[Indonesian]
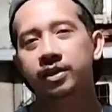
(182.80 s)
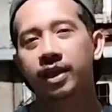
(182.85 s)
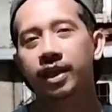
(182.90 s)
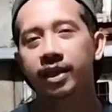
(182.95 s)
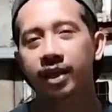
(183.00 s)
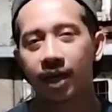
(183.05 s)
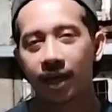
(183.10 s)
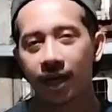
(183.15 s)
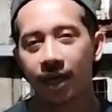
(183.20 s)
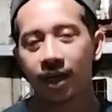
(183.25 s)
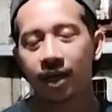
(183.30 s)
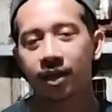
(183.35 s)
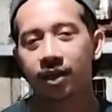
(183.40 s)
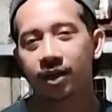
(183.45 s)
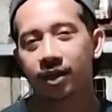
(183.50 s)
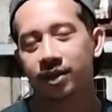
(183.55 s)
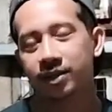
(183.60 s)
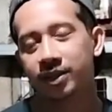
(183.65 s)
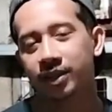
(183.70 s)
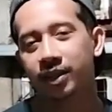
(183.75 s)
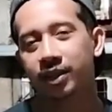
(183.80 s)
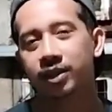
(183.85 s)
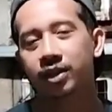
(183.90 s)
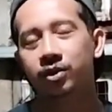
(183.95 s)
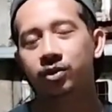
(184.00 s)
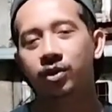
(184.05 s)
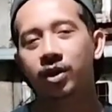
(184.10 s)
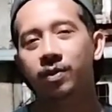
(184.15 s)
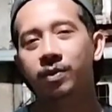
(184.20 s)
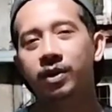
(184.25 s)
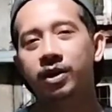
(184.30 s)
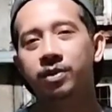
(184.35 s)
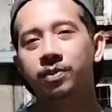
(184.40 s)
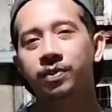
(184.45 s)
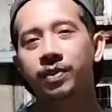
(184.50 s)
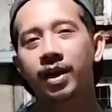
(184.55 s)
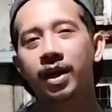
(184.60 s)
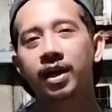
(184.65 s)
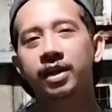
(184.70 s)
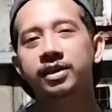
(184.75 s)
saya rezekinya juga
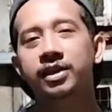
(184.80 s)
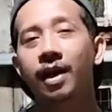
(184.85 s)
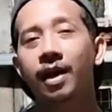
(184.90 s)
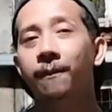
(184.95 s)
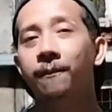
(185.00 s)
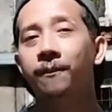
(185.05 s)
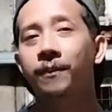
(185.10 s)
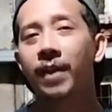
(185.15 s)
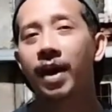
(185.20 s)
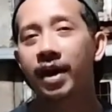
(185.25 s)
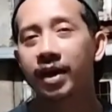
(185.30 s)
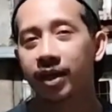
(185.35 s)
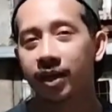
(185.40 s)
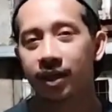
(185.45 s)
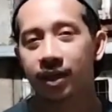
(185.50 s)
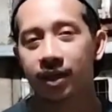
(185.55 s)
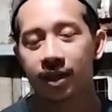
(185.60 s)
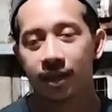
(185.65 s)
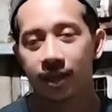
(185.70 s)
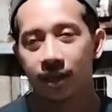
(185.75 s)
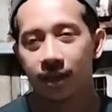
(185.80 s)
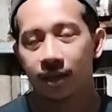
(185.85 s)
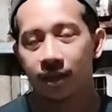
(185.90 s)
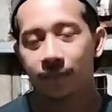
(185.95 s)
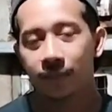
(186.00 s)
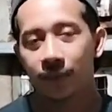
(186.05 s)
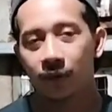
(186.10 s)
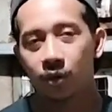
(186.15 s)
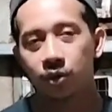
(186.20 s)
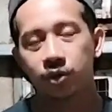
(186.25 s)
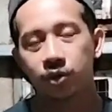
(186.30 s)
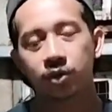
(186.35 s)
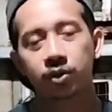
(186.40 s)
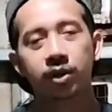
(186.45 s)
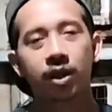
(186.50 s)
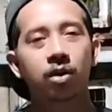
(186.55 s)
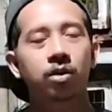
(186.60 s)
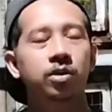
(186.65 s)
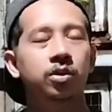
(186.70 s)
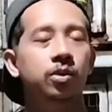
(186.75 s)
melimpah sampai
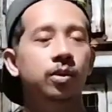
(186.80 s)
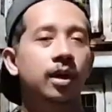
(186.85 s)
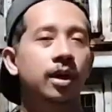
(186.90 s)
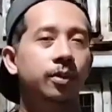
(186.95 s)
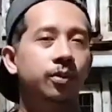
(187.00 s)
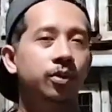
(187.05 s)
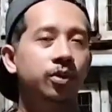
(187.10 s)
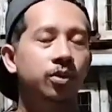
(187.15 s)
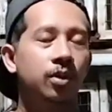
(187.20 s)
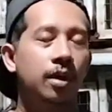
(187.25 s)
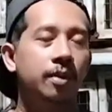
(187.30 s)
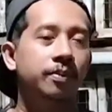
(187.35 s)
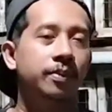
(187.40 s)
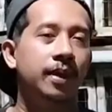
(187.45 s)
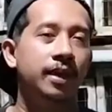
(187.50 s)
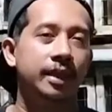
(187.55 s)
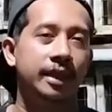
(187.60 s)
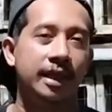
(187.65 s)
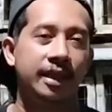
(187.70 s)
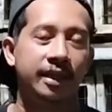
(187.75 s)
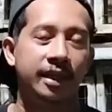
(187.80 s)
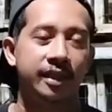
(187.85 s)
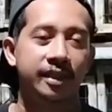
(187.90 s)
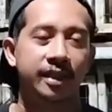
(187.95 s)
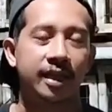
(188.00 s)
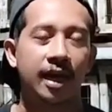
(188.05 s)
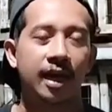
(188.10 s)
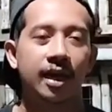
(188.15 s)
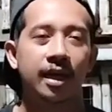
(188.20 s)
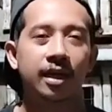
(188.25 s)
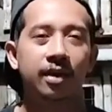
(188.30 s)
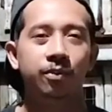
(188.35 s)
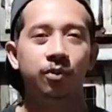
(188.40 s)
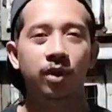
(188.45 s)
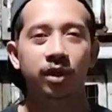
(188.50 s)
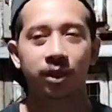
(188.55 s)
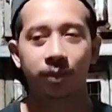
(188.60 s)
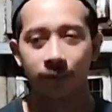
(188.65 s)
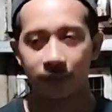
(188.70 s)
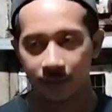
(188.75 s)
penghujung tahun 2024 ya guys ya.
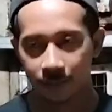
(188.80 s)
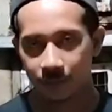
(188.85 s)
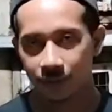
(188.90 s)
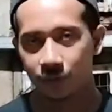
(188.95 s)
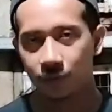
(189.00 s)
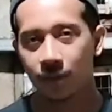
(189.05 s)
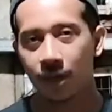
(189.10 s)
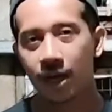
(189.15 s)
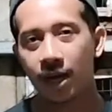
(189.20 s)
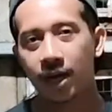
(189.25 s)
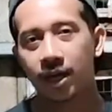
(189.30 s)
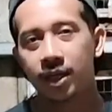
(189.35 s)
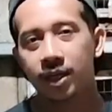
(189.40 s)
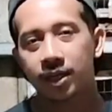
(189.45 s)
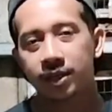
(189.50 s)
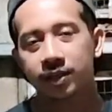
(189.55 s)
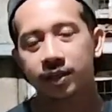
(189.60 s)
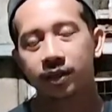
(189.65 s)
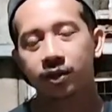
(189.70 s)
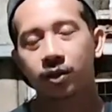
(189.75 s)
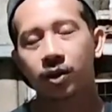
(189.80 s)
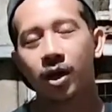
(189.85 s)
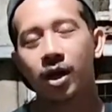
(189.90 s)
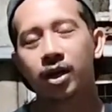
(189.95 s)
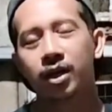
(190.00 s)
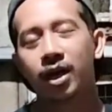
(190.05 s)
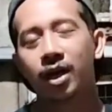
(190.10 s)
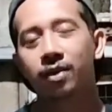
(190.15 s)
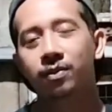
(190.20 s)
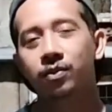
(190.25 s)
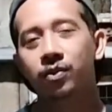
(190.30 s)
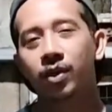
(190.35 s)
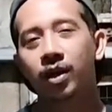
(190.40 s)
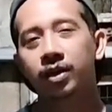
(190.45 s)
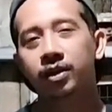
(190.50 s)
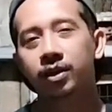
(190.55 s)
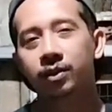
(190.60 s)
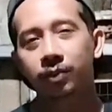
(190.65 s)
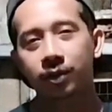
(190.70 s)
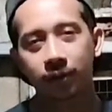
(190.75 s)
Buat teman-teman juga saya doakan
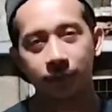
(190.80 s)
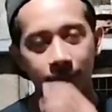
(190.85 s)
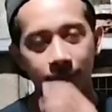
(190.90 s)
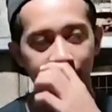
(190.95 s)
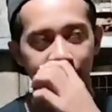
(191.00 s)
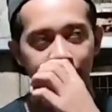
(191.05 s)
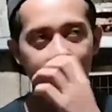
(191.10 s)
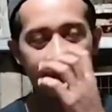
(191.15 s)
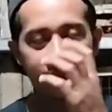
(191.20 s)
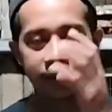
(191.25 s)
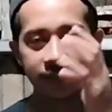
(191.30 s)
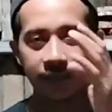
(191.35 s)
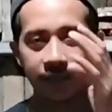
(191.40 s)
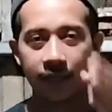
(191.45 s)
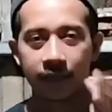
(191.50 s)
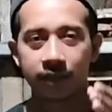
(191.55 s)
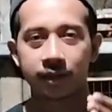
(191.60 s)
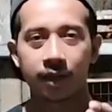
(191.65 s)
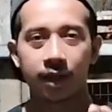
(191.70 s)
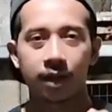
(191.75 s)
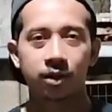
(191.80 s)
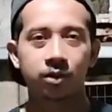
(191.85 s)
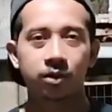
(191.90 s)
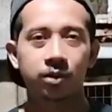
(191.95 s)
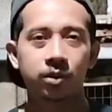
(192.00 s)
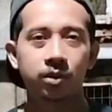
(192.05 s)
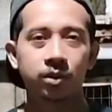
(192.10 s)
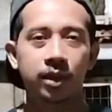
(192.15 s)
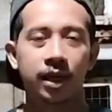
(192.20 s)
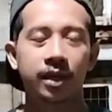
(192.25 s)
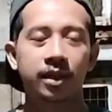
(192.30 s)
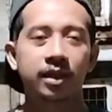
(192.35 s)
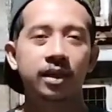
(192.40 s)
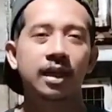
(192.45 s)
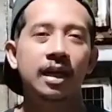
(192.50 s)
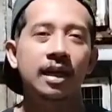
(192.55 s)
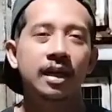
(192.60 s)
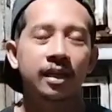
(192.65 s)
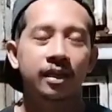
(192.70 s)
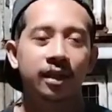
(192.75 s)
buat teman-teman biar sehat selalu
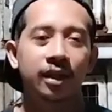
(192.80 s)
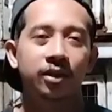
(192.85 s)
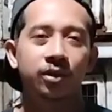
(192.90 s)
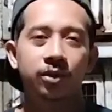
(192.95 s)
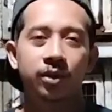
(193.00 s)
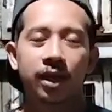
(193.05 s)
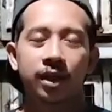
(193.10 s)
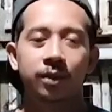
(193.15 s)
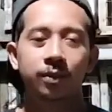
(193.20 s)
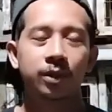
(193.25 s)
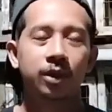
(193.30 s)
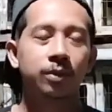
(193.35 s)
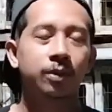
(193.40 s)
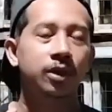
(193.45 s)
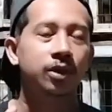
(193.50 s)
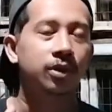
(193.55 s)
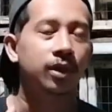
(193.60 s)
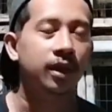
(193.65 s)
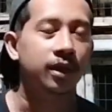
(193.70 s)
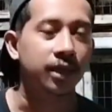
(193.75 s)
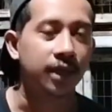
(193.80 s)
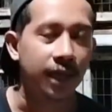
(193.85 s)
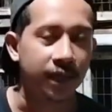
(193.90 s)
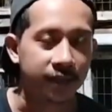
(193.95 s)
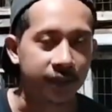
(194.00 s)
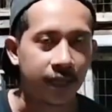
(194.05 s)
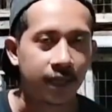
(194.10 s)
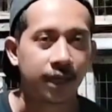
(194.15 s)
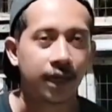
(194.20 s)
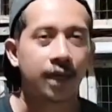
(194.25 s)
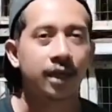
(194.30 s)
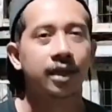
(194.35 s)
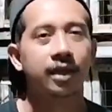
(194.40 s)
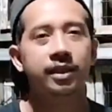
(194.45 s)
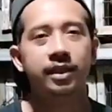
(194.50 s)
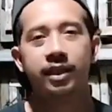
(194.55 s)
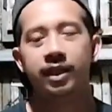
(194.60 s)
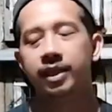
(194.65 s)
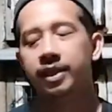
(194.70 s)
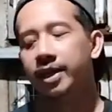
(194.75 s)
dan tentunya teman-teman juga dilancarkan
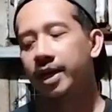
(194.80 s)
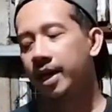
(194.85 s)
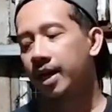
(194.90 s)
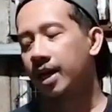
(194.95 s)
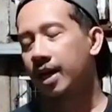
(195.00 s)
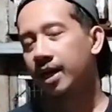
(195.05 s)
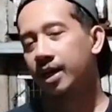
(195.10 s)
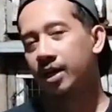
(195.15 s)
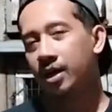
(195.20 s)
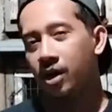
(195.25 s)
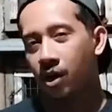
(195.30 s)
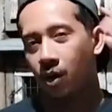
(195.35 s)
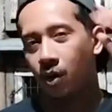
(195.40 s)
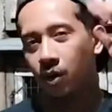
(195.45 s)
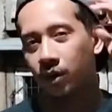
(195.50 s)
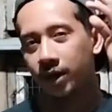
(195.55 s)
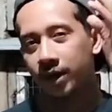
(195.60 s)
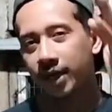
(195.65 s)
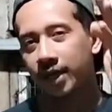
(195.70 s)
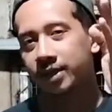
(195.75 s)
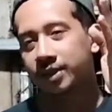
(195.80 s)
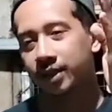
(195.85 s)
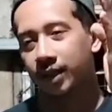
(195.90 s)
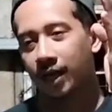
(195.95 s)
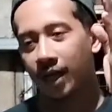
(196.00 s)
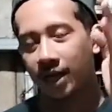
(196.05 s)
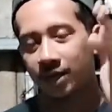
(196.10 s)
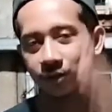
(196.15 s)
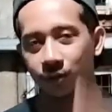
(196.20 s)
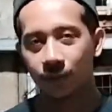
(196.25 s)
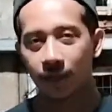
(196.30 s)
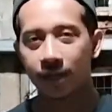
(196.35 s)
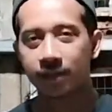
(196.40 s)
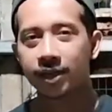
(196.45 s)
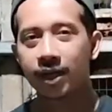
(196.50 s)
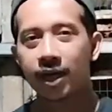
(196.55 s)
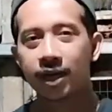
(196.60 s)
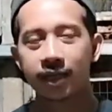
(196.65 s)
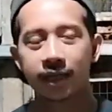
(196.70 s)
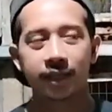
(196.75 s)
rezekinya. Oke guys, langsung
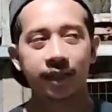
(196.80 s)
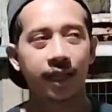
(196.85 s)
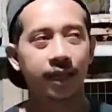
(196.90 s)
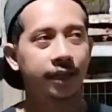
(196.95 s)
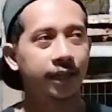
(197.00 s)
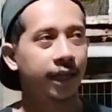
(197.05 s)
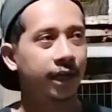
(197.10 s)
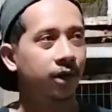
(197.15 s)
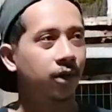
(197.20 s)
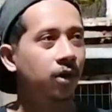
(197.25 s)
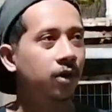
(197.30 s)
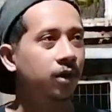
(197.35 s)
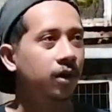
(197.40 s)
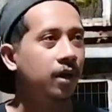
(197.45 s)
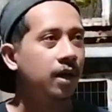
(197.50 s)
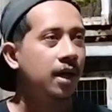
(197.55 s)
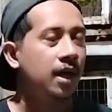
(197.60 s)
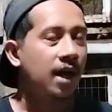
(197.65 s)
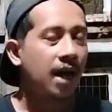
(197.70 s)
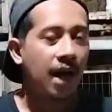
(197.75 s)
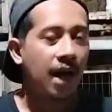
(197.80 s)
aja kita tengok